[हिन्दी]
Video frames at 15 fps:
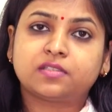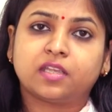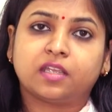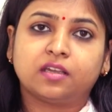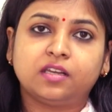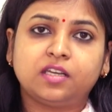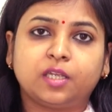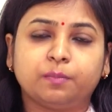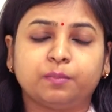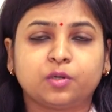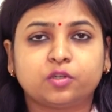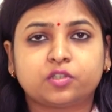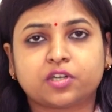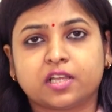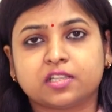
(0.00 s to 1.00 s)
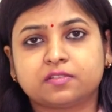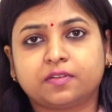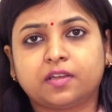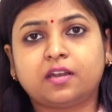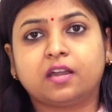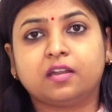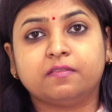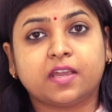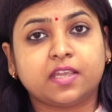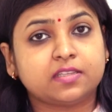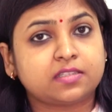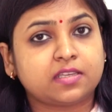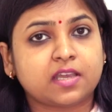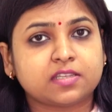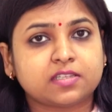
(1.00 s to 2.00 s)
सिंगल इम्ब्रियो ट्रांसफ़र एडवाइस
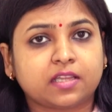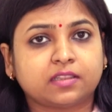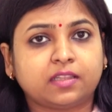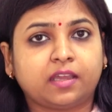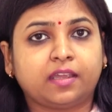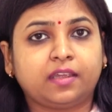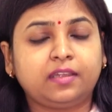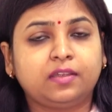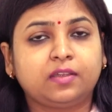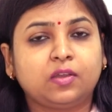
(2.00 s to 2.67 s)
किया जाता है